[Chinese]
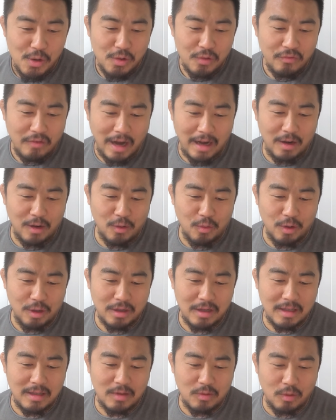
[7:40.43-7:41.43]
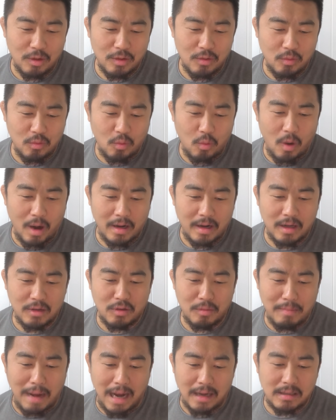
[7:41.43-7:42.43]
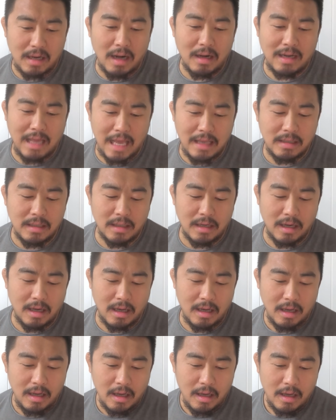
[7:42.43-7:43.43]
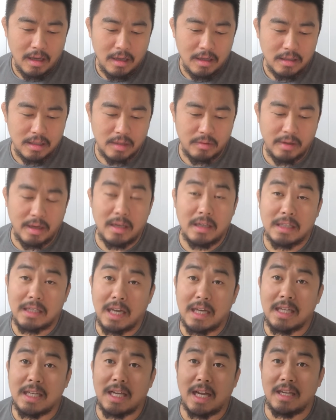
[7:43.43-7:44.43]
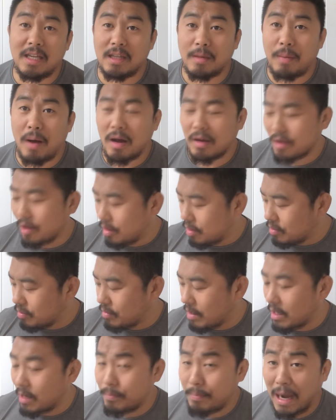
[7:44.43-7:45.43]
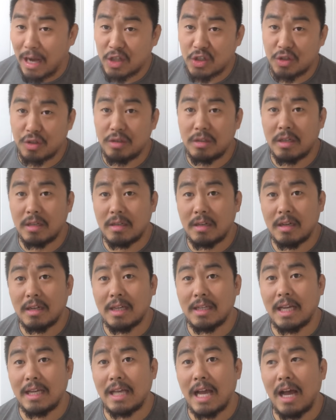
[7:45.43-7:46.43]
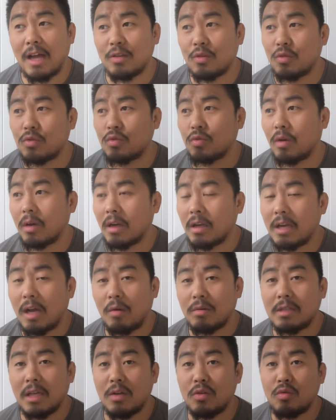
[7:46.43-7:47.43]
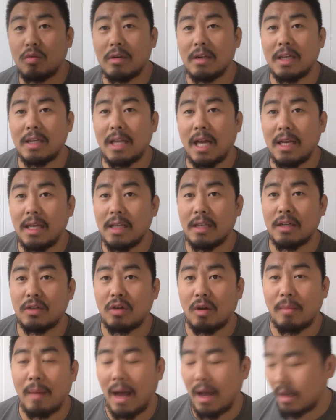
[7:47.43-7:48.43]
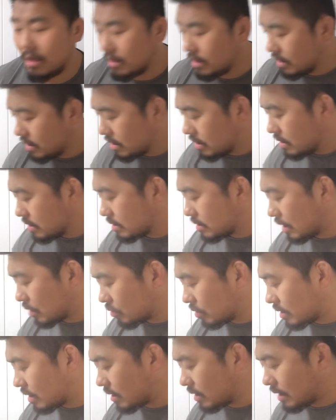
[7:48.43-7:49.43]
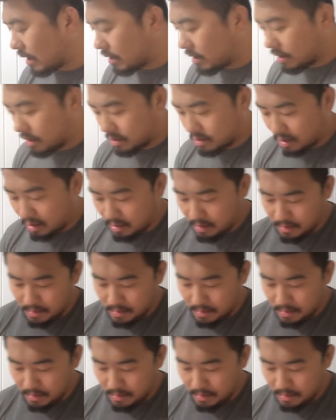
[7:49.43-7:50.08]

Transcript: 反正我跟我我呢，就马上联系了几位意大意大利的朋友，完了把实情呢给大家都说了。那我先说这意大利的事儿吧，先说这意大利的事儿。